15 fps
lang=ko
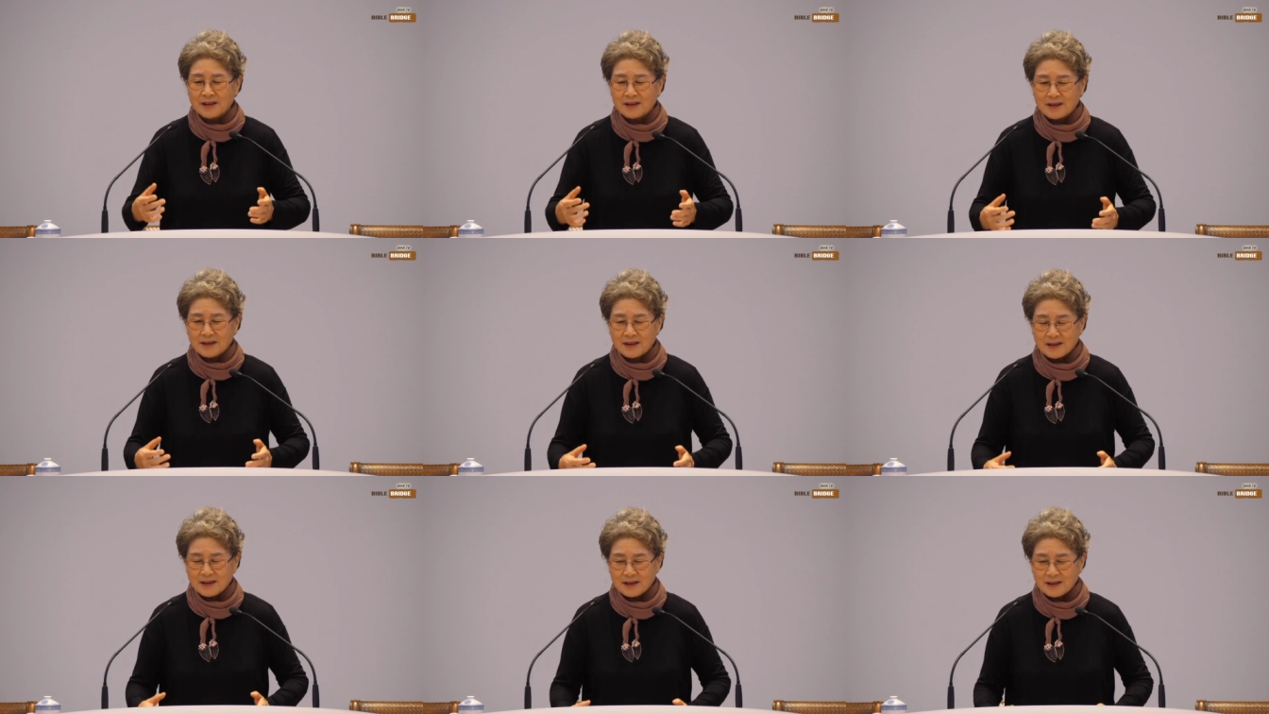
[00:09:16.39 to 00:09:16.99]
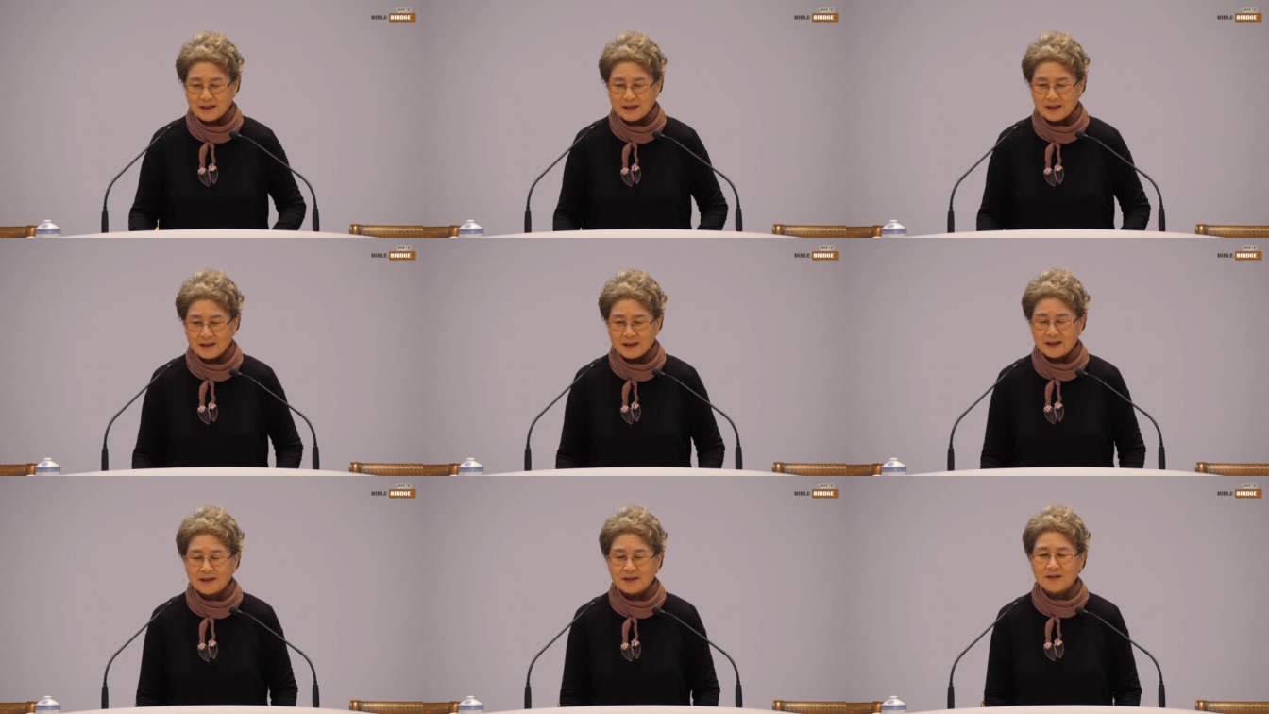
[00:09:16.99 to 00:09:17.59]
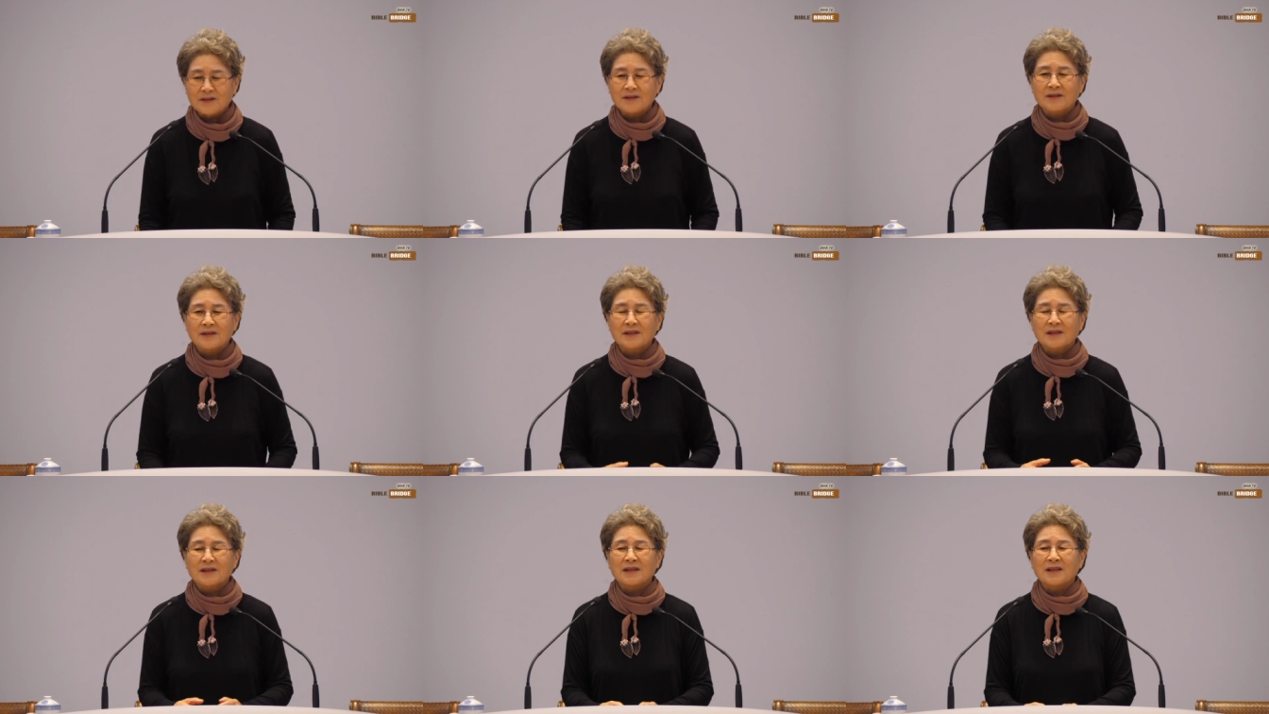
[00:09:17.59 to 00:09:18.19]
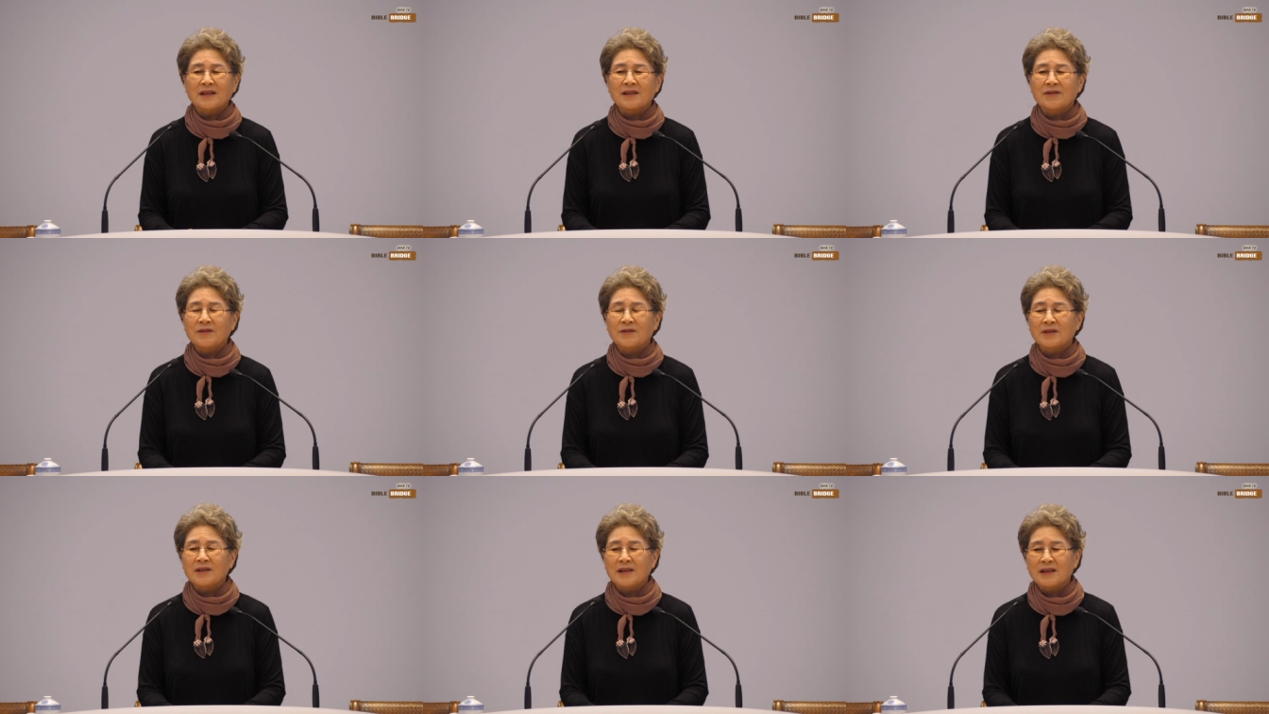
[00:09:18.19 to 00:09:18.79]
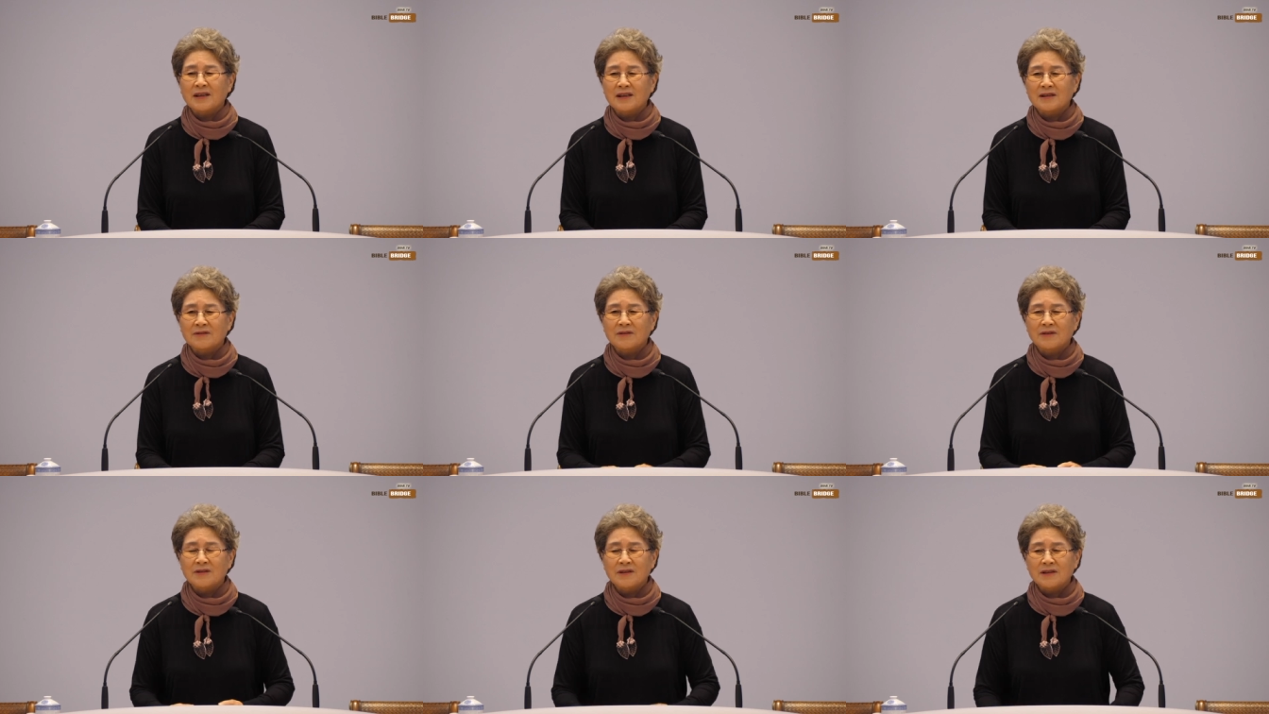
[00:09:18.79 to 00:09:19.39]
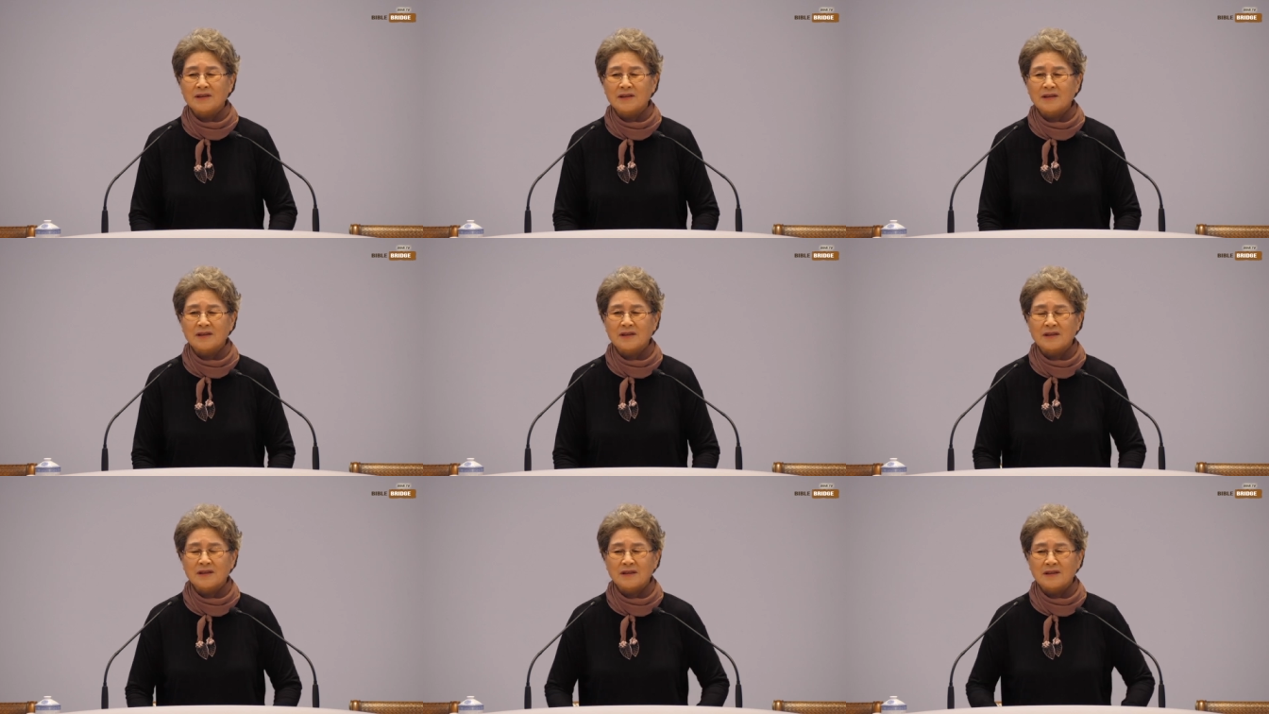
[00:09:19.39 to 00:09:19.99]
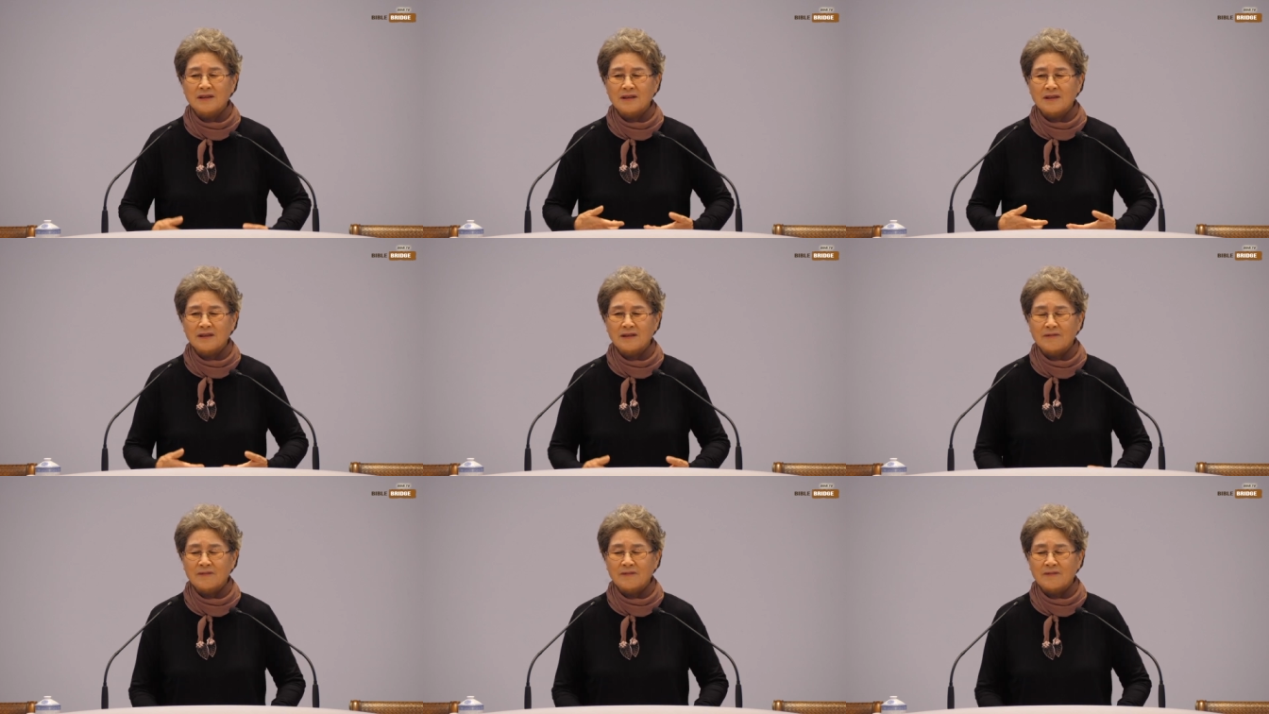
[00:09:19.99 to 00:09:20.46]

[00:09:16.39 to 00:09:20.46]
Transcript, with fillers: 계속 쓰레기통이 돼가지고 여기서 썩어요.